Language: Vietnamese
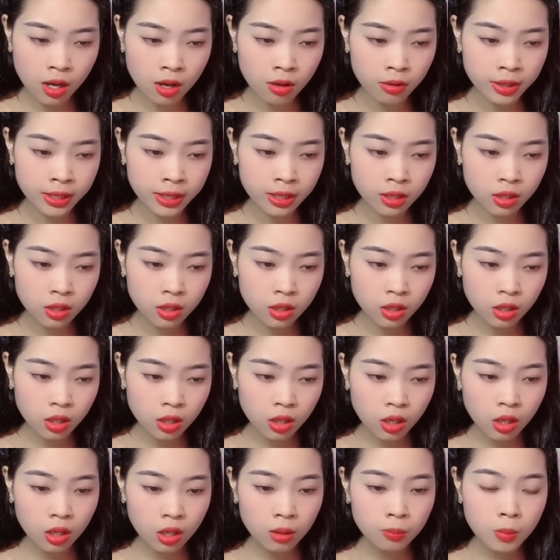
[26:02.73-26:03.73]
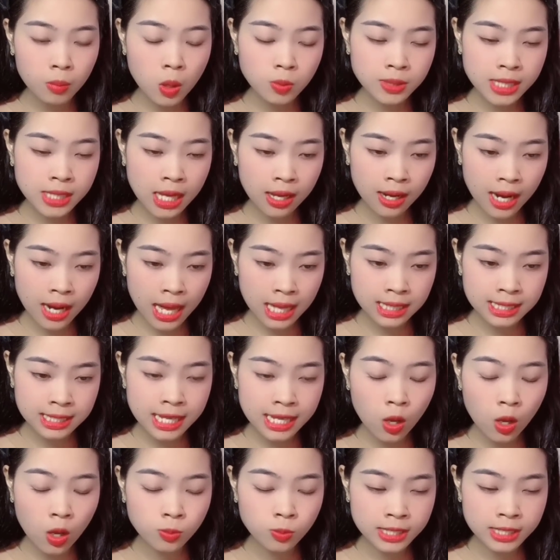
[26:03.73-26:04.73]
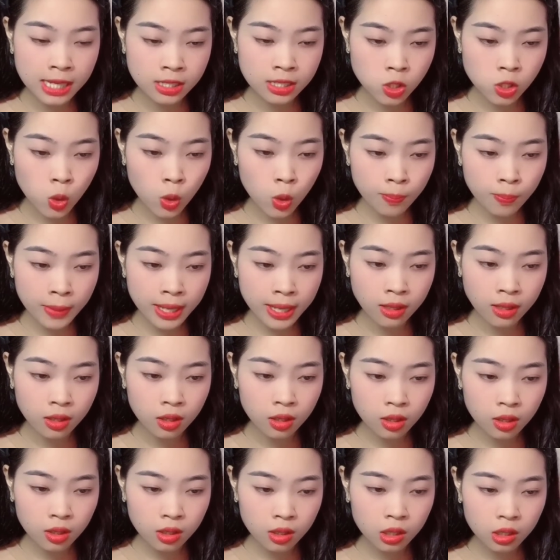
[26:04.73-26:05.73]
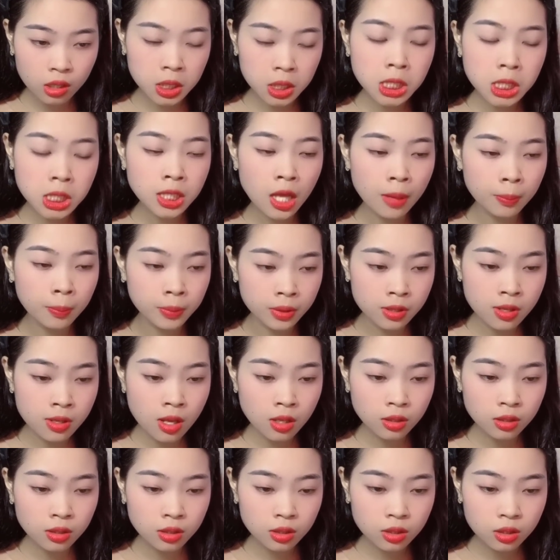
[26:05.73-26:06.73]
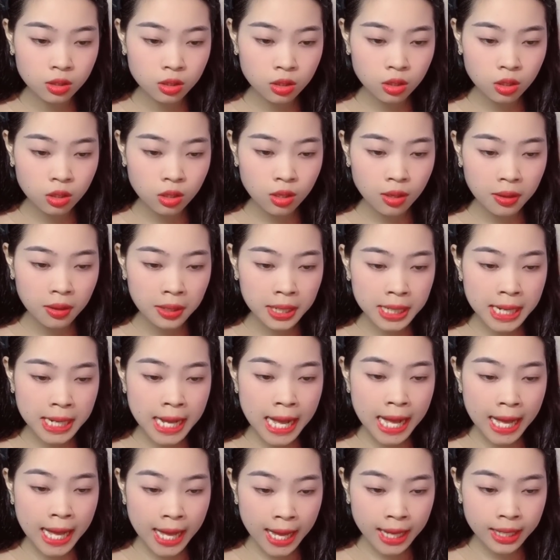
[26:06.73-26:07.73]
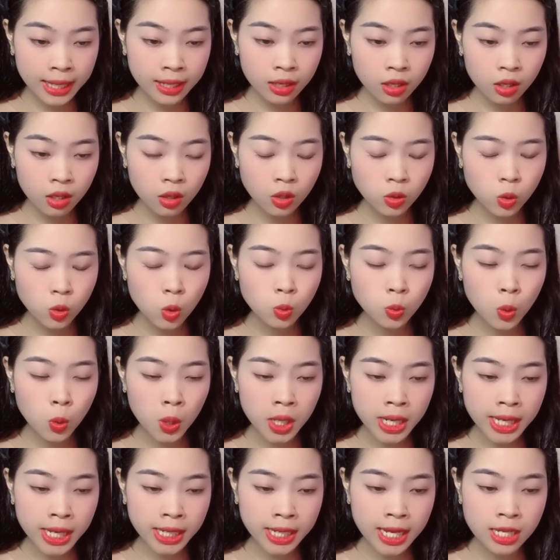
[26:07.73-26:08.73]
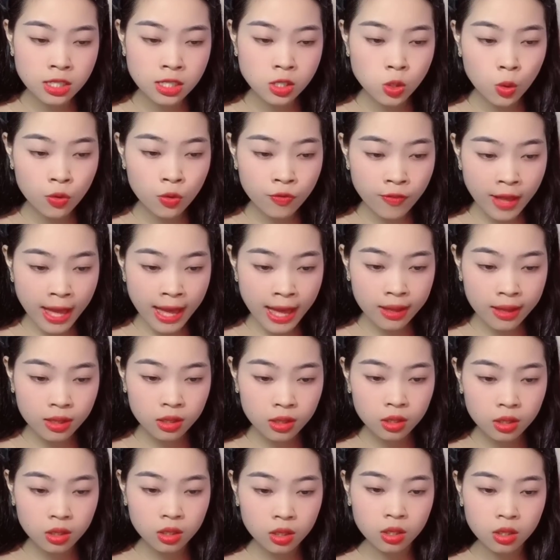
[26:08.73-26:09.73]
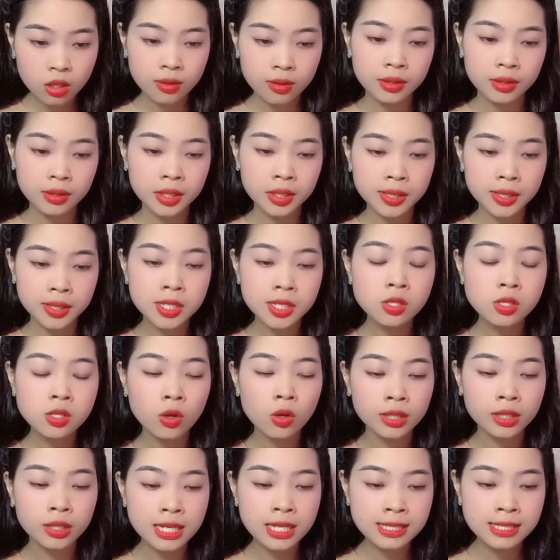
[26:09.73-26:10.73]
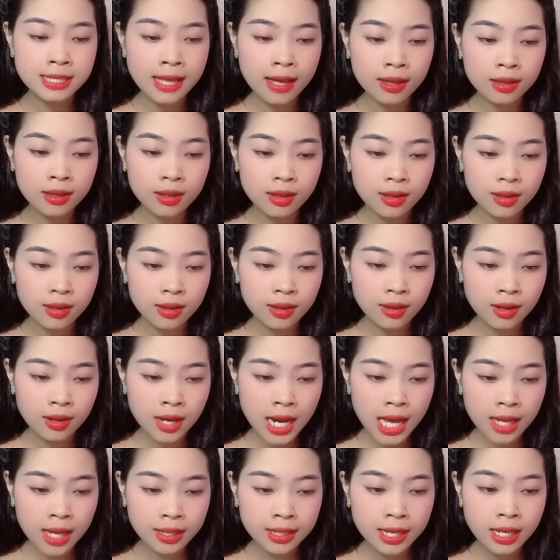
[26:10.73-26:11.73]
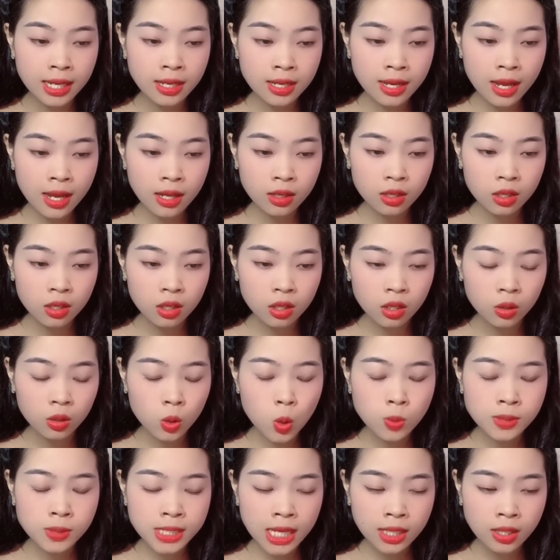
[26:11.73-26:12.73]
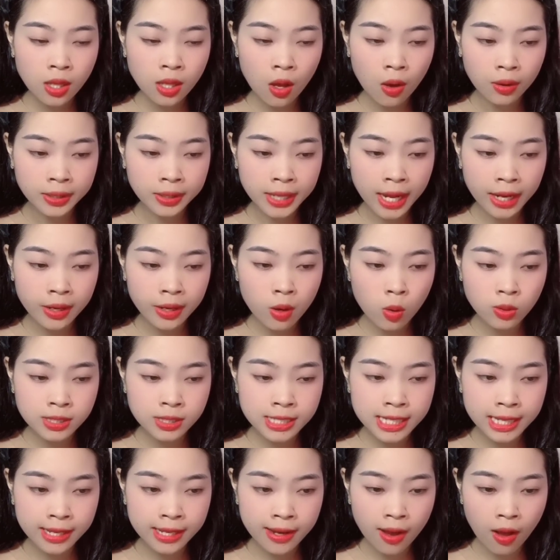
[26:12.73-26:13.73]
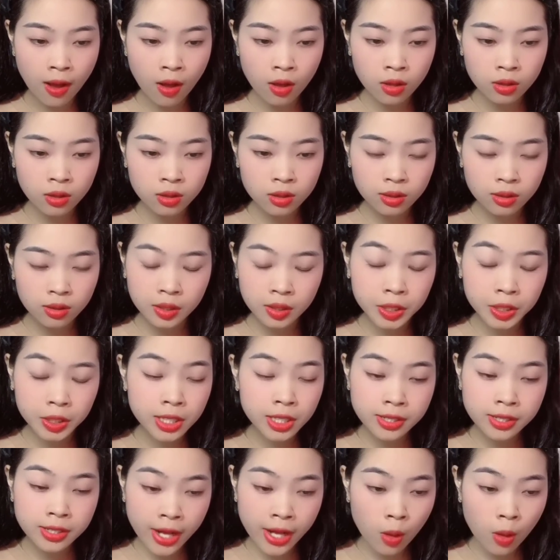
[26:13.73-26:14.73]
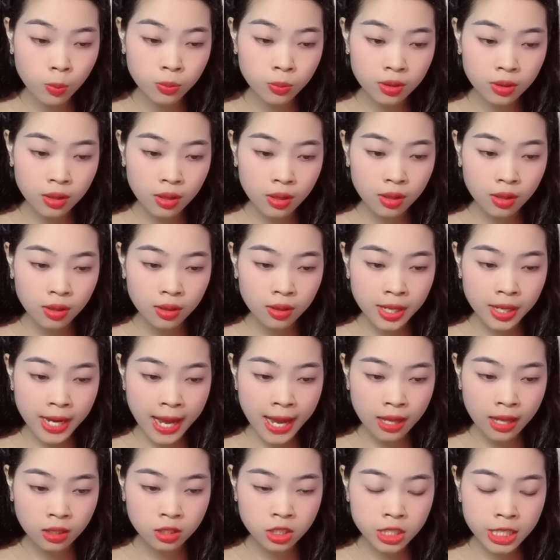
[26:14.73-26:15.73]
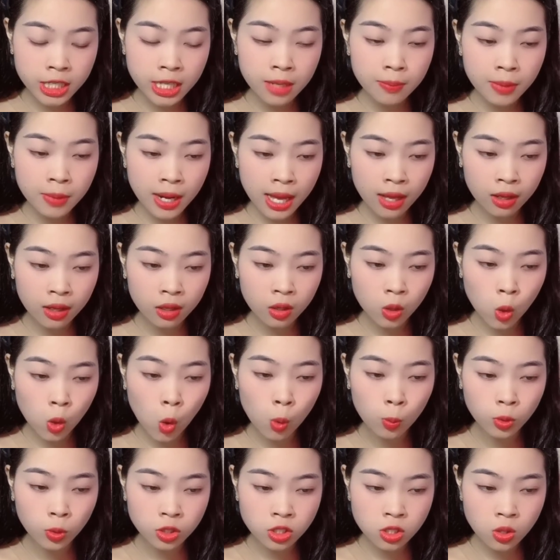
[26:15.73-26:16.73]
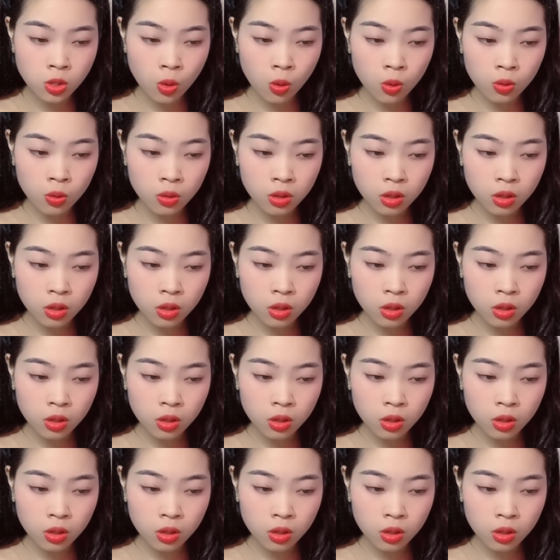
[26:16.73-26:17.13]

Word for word: lời. Mong rằng Lan sẽ không giận dỗi mình, Đức thầm ước. Cả hai cùng ngồi lên ghế sofa. Đức còn nghĩ rằng Lan ít nhất cũng sẽ tỏ thái độ gì đó. Nhưng không, nàng chỉ im lặng ngồi một chỗ.